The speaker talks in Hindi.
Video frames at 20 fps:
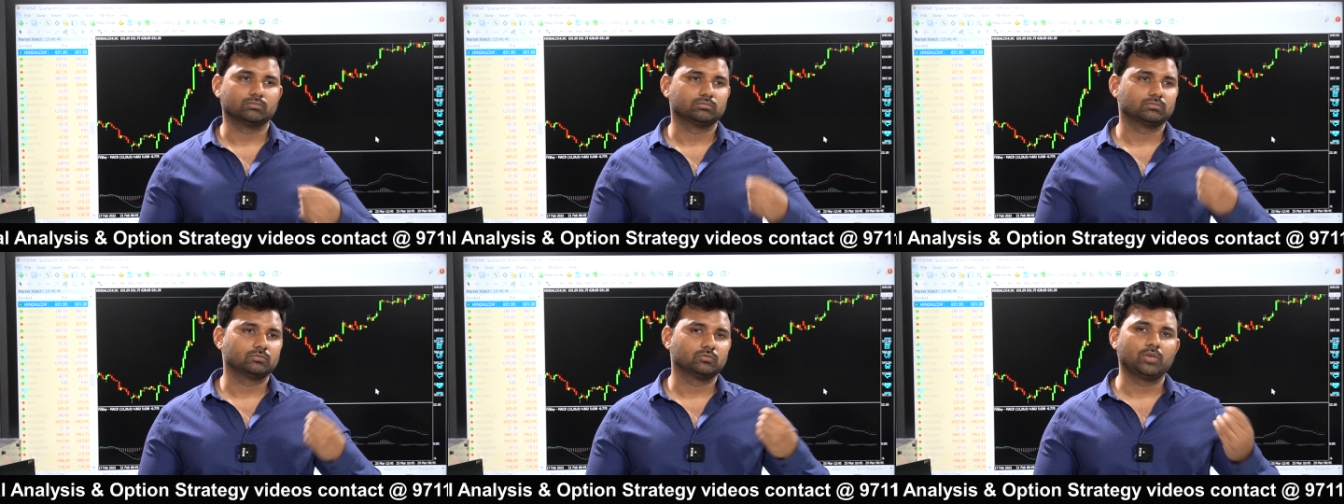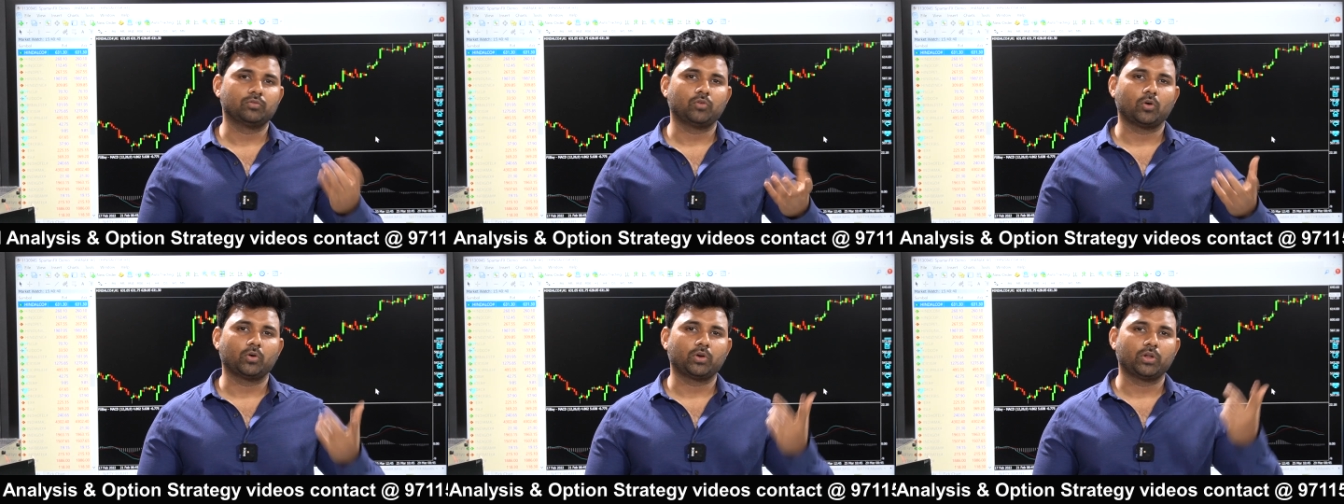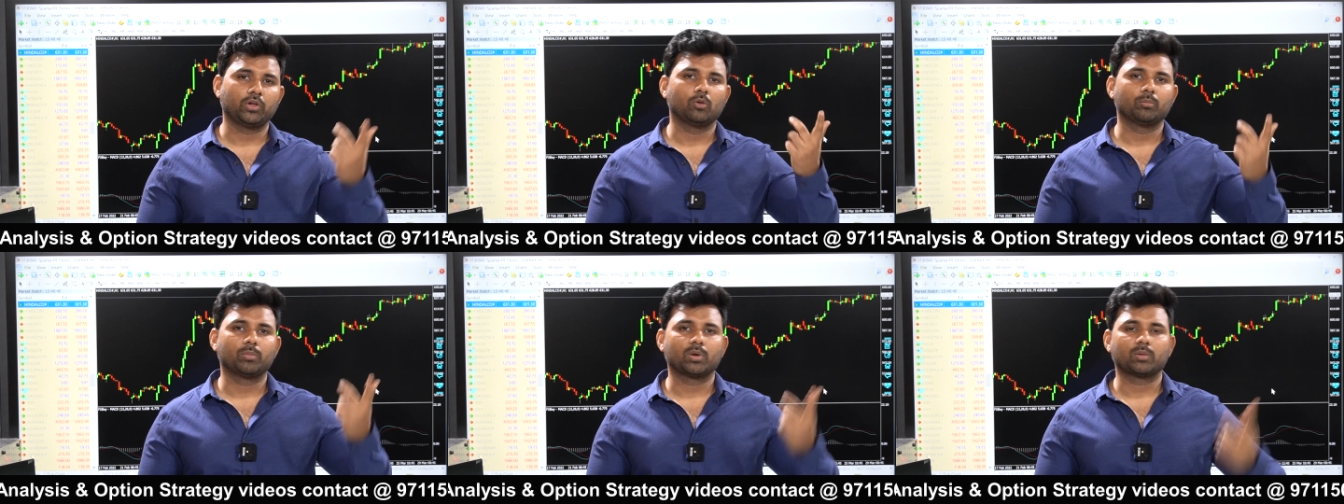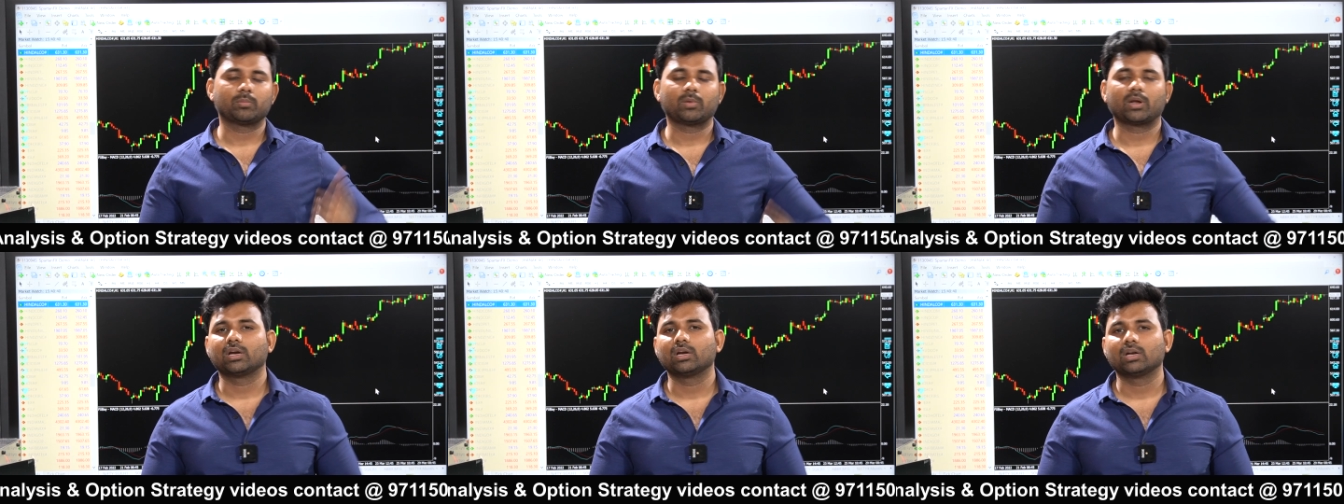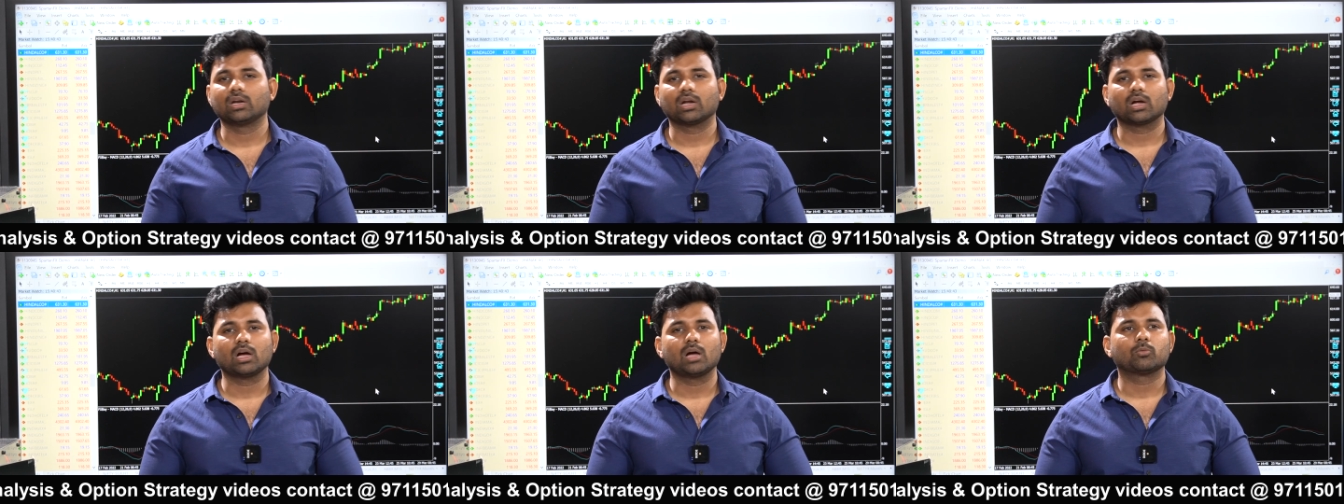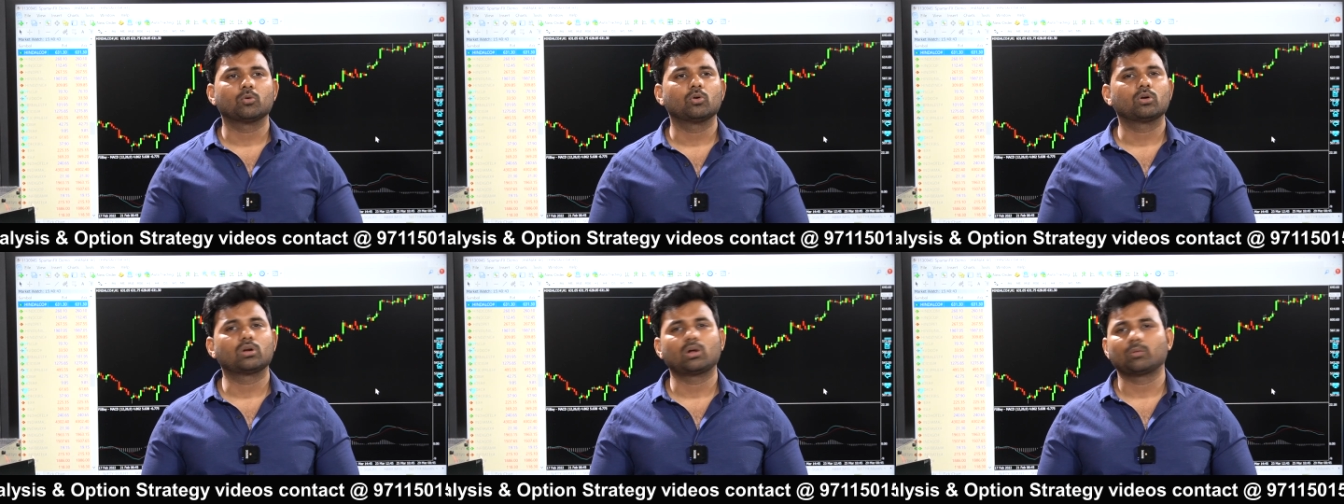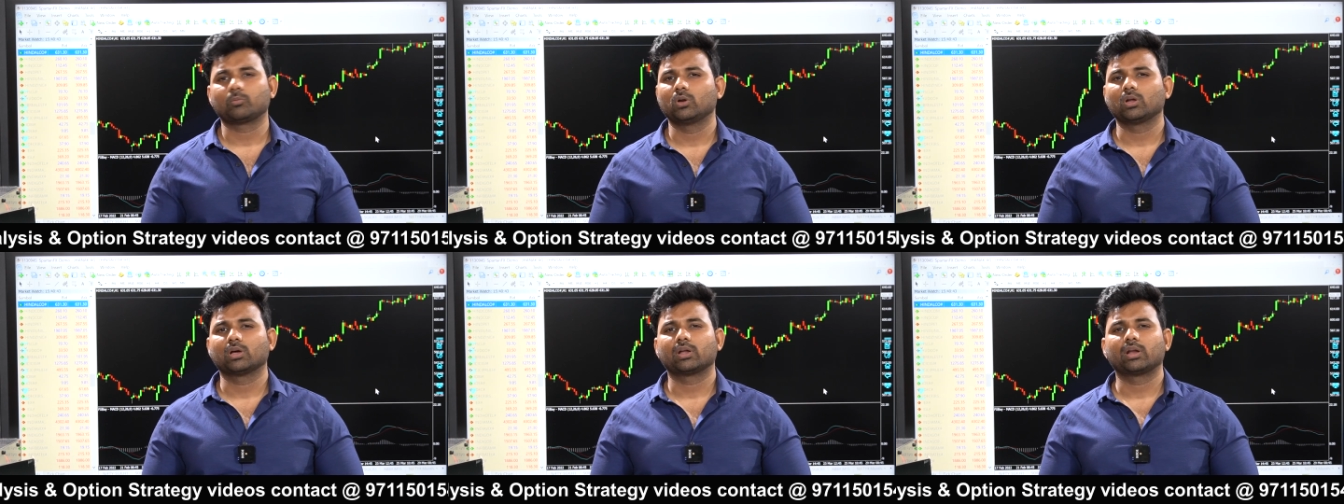140 के ऊपर मार्केट लगा आपको और
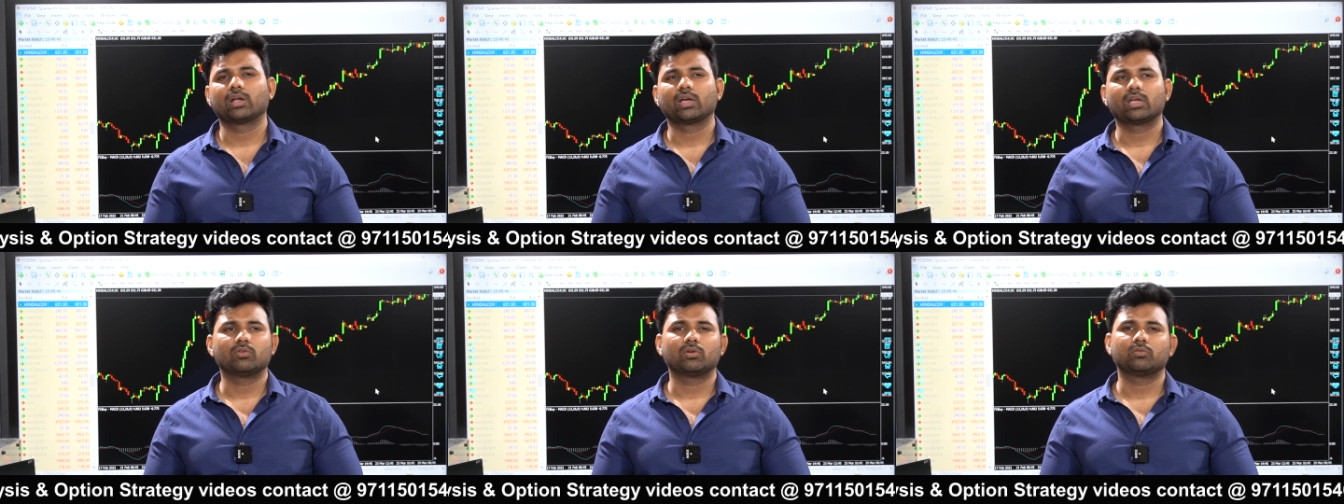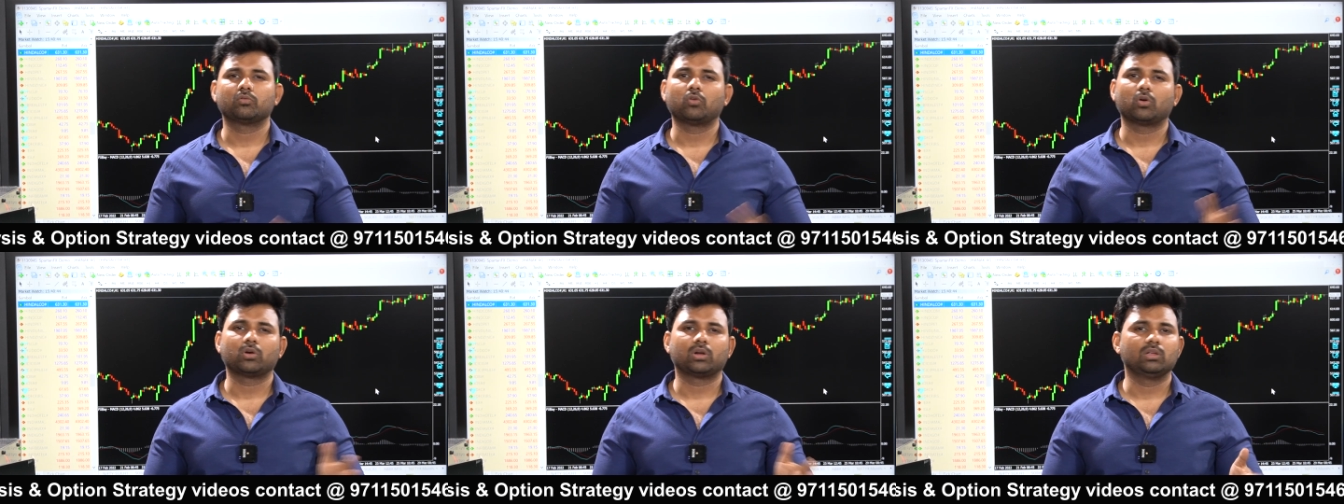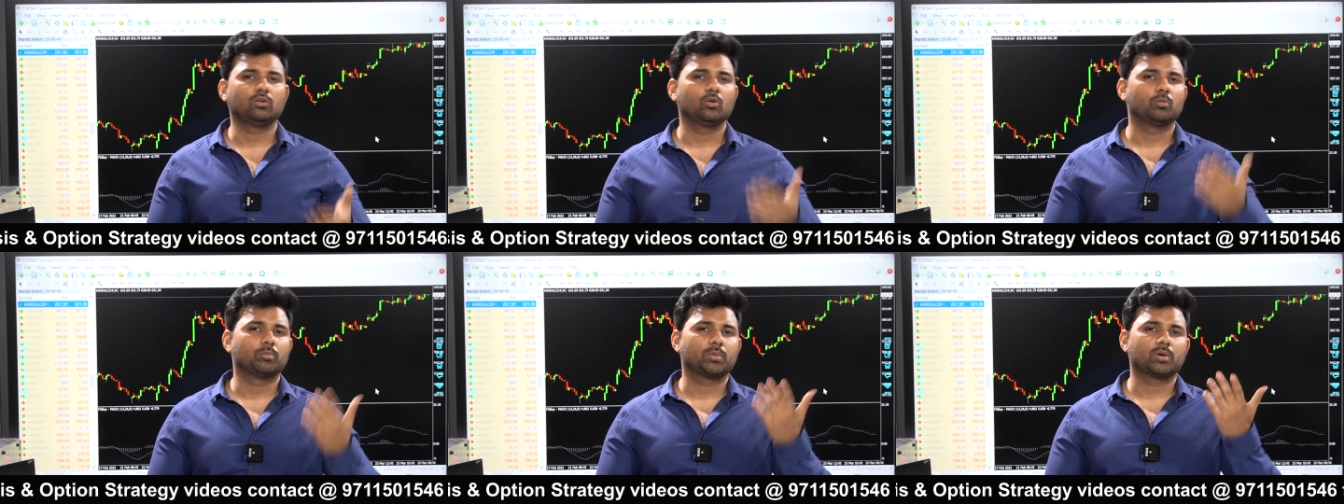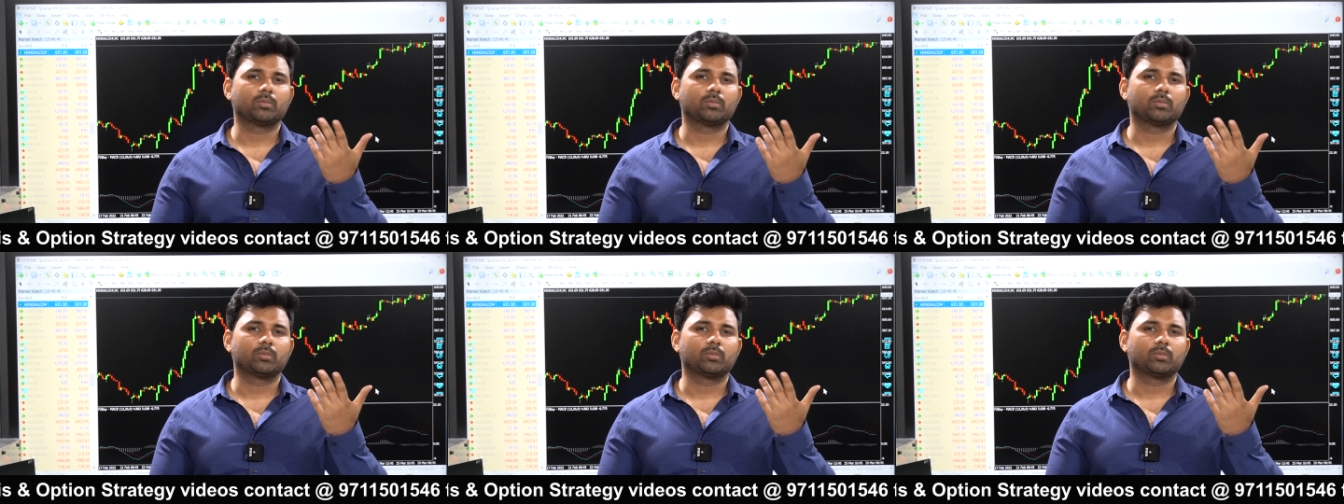आपको लग रहा है कि 140 के ऊपर